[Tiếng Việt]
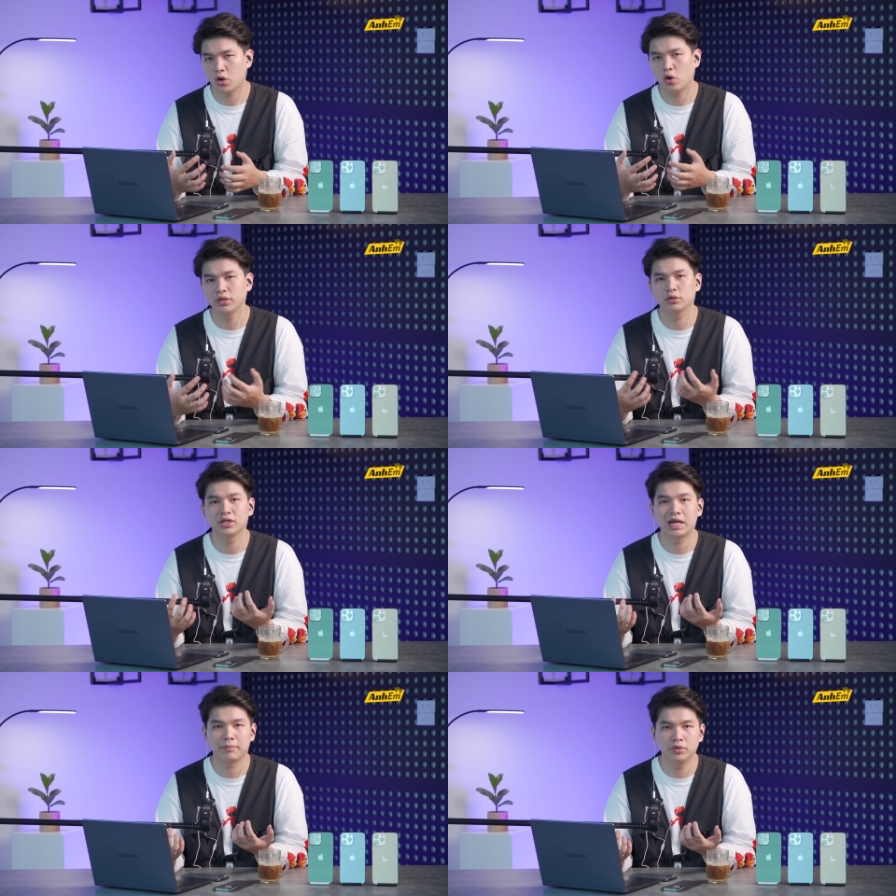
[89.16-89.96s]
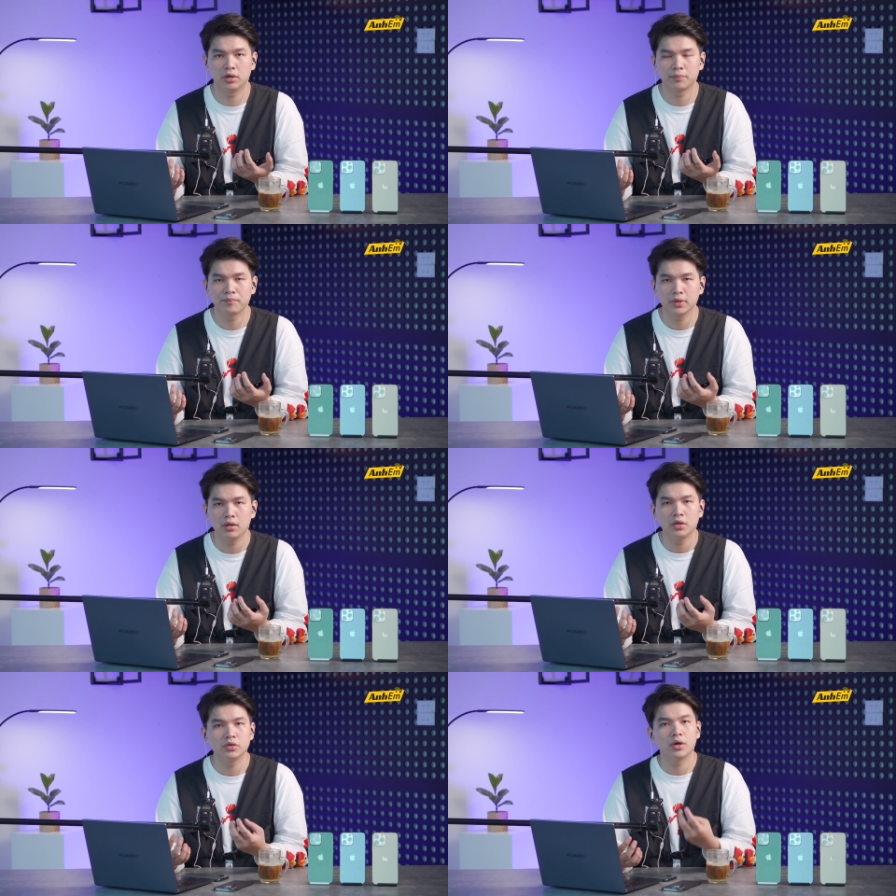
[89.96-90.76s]
khó để có thể làm được
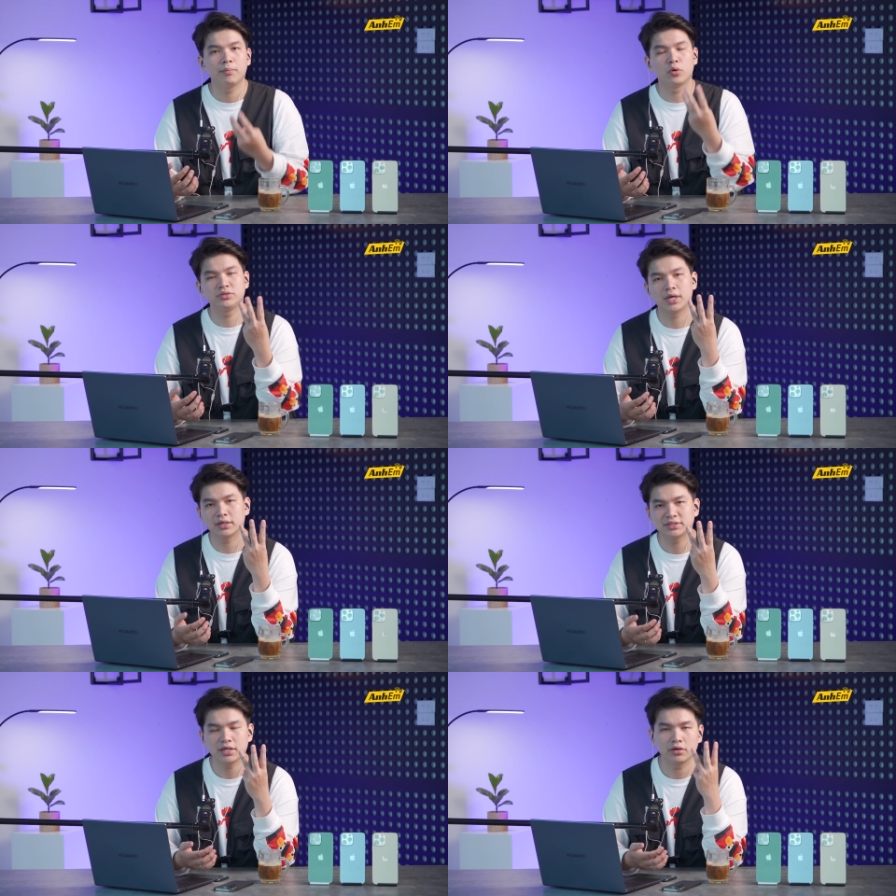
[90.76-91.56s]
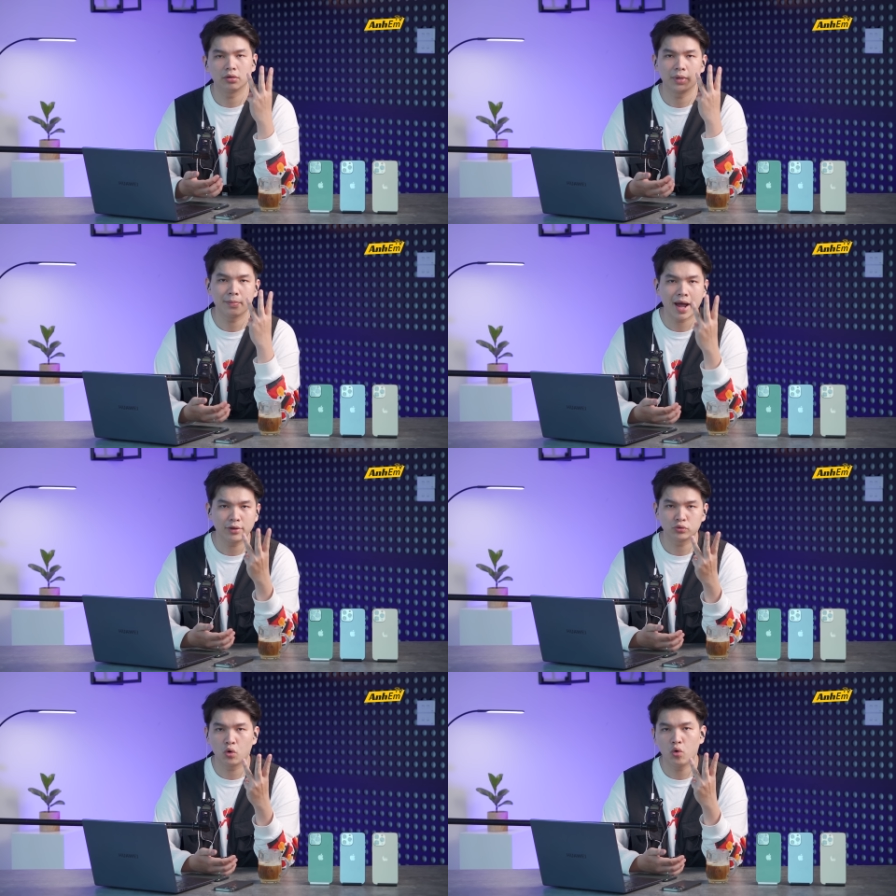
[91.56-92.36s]
Màu trắng sẽ ảnh hưởng bởi ba
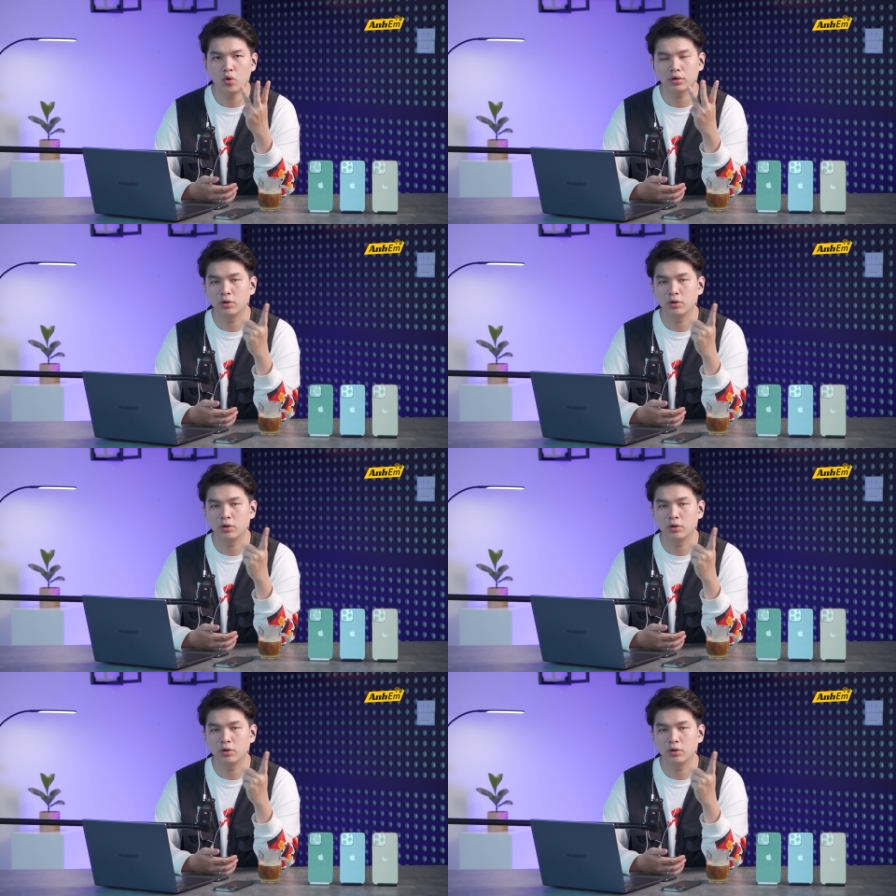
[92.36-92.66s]
yếu tố.